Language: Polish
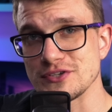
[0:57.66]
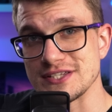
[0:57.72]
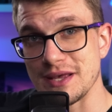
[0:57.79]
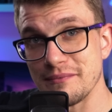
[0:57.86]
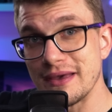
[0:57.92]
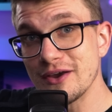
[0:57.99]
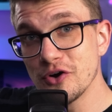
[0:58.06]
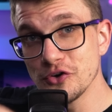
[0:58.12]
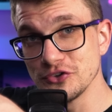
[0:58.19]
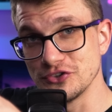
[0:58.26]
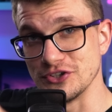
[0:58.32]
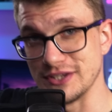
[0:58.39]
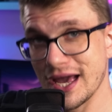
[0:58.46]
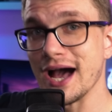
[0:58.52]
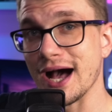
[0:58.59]
samego
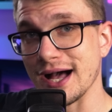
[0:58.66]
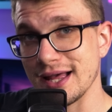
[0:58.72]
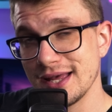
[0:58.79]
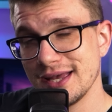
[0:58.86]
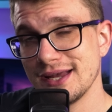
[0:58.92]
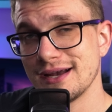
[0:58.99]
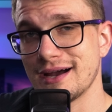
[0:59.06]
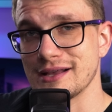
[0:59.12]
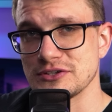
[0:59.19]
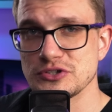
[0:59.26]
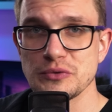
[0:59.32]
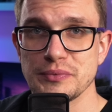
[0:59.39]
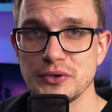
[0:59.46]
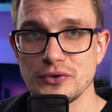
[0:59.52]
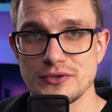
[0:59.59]
dnia, a co
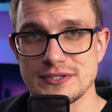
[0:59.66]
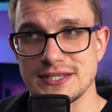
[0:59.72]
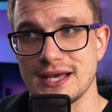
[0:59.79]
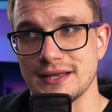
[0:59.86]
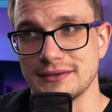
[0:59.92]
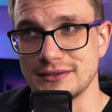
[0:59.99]
dopiero za